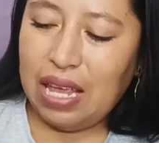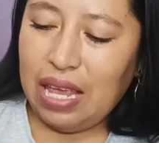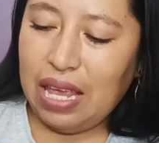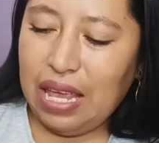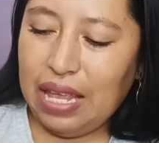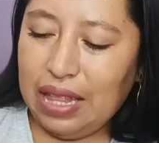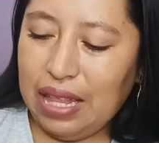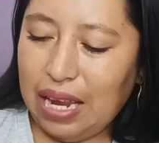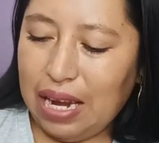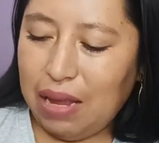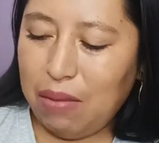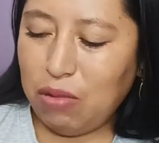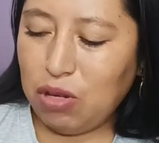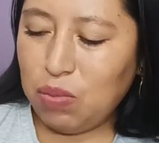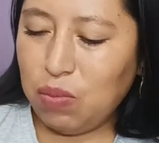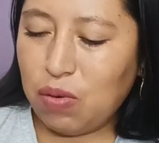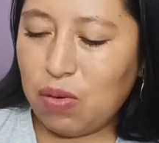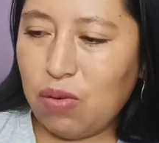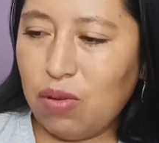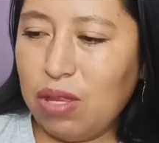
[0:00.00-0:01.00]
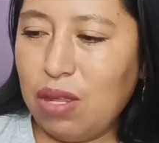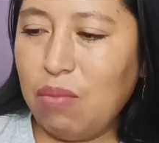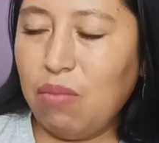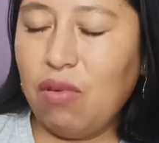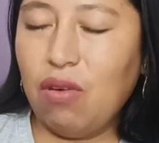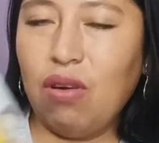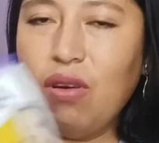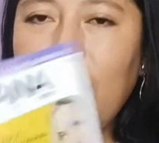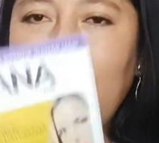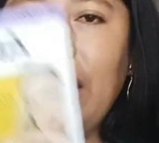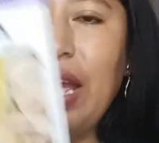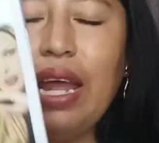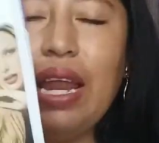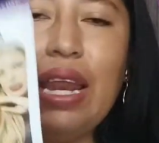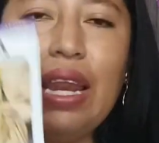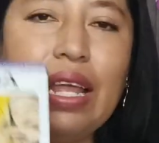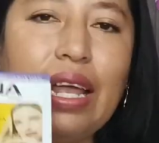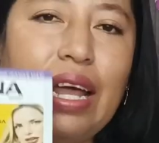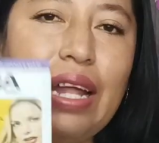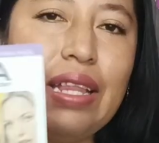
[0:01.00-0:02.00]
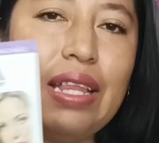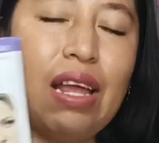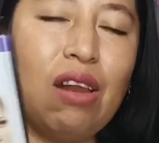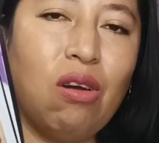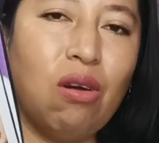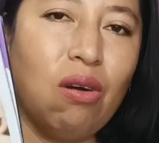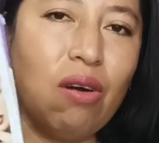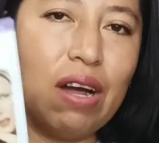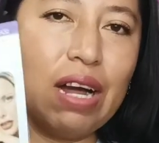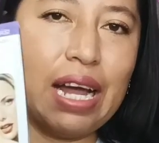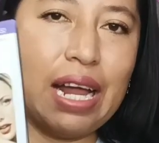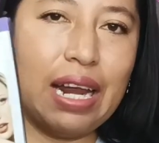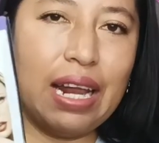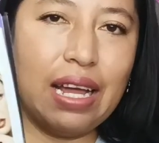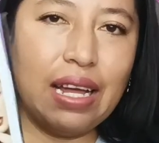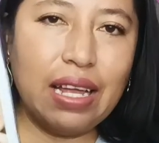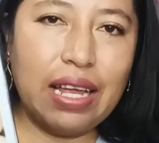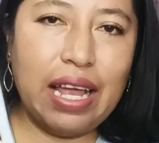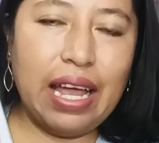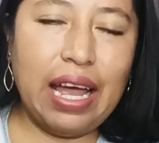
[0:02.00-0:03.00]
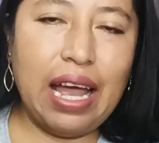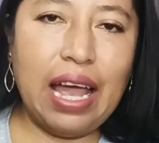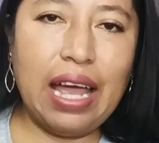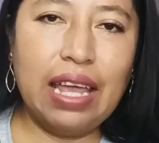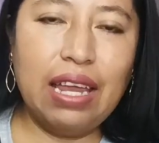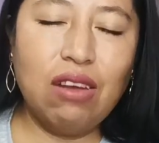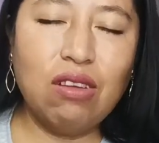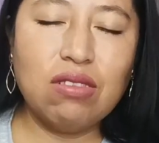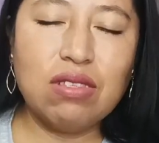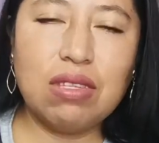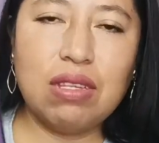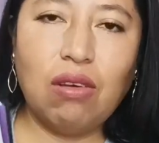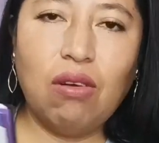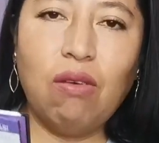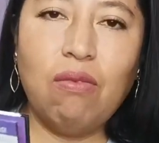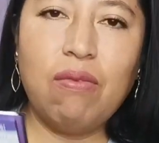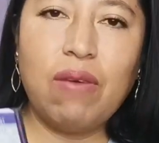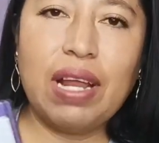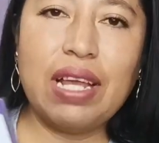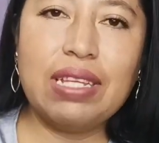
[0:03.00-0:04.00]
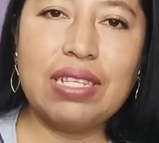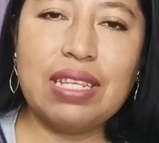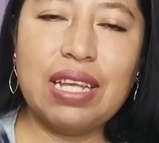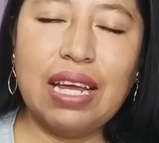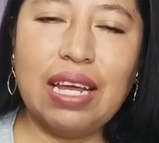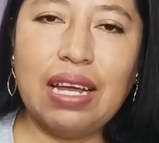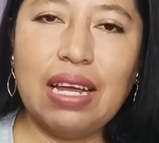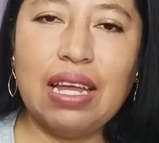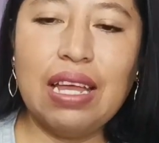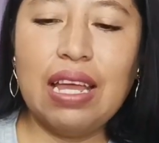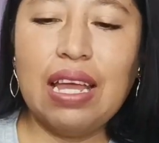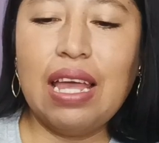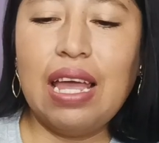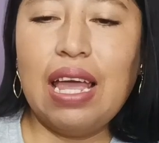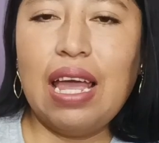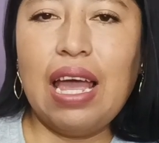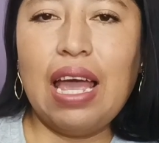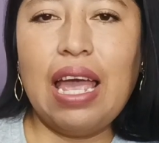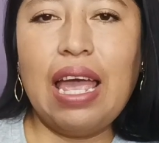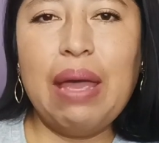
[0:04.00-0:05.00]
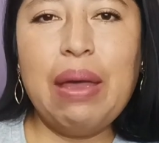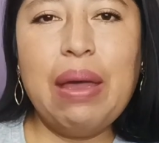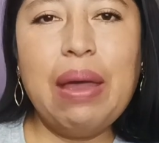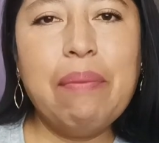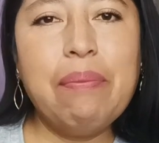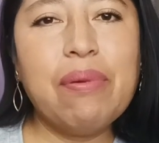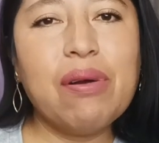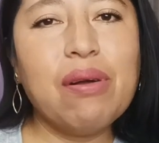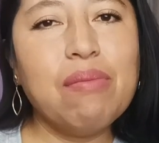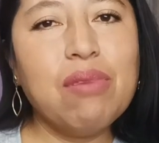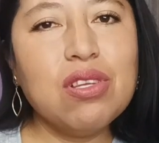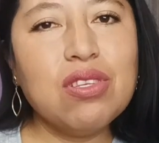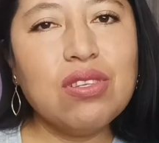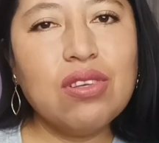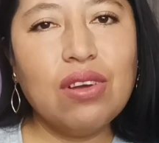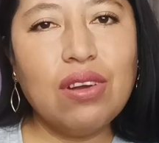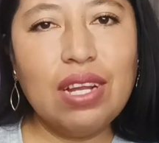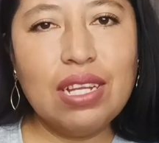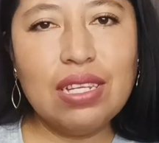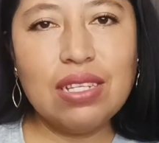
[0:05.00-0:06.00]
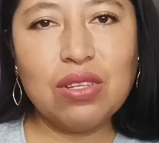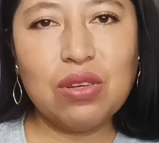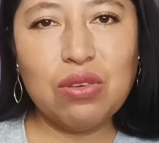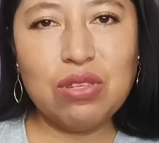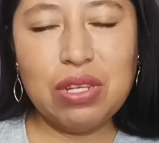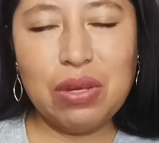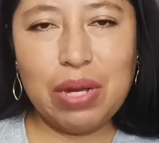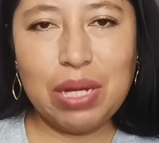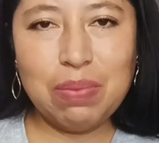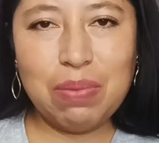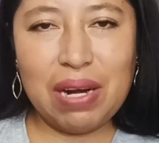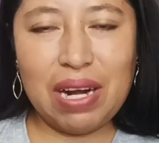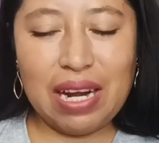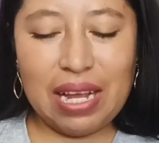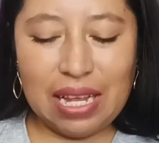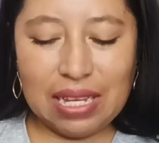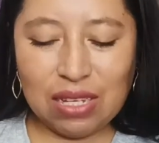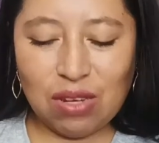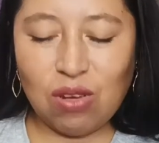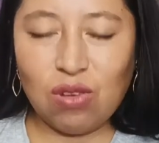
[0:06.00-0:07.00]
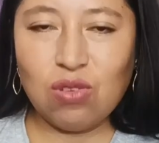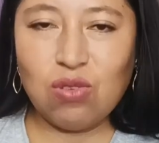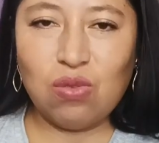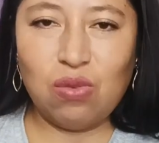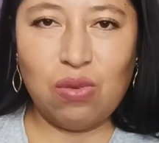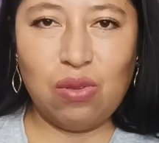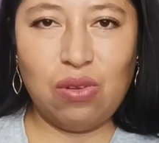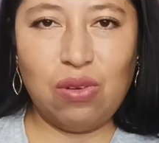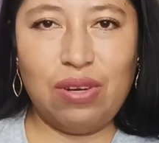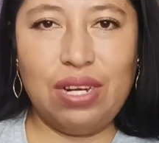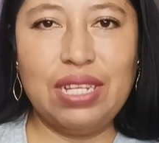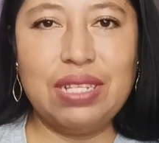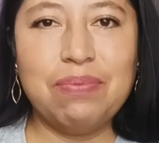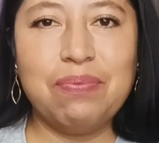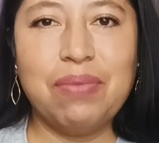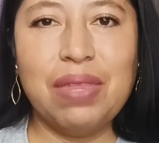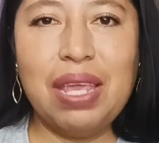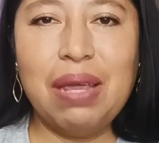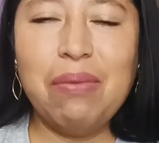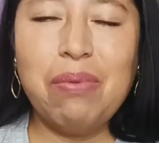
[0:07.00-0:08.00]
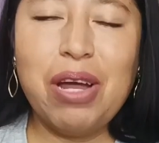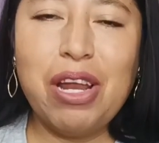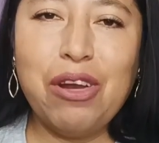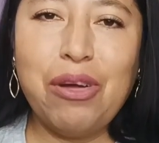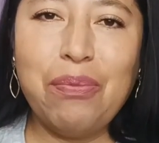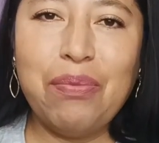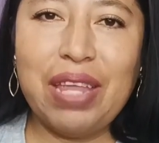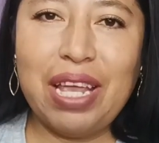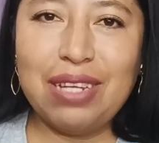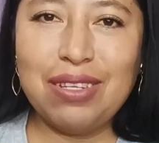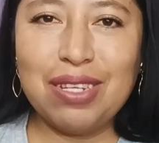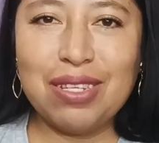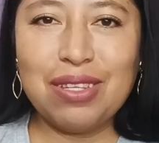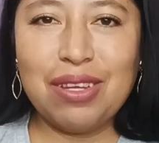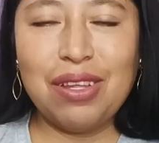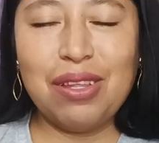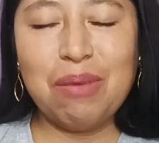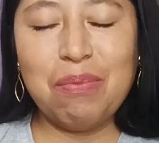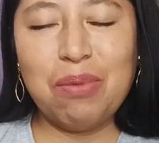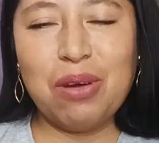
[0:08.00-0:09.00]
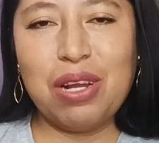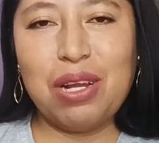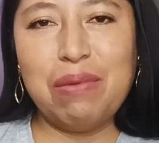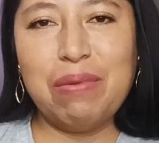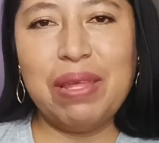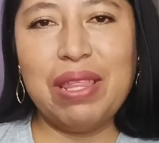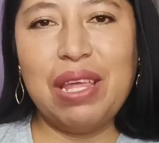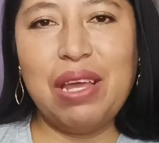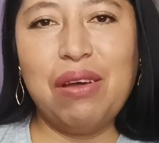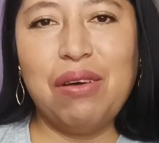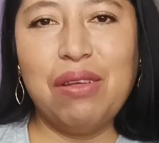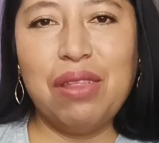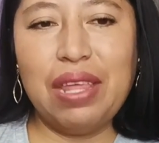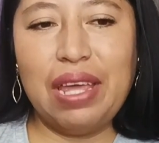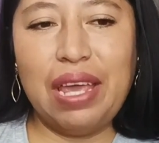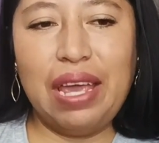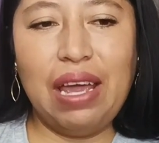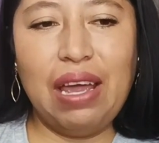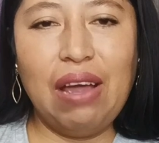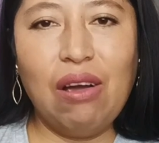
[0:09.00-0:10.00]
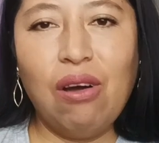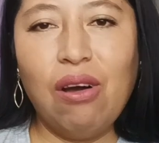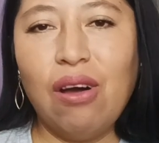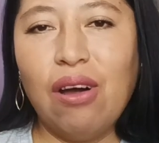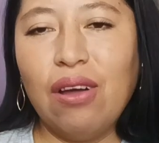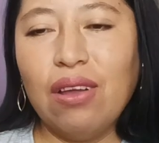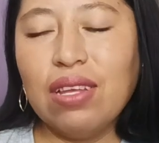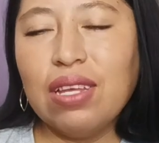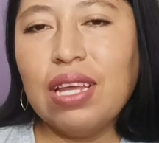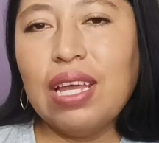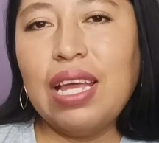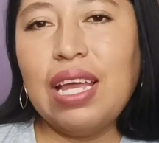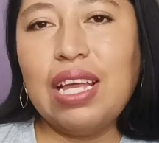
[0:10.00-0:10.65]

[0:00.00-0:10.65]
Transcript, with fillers: Y tenemos por último el catálogo Gana, que ahí nos ofrecen eh, promociones exclusivas para las consultoras. Y bueno, eso es todo por el video de hoy.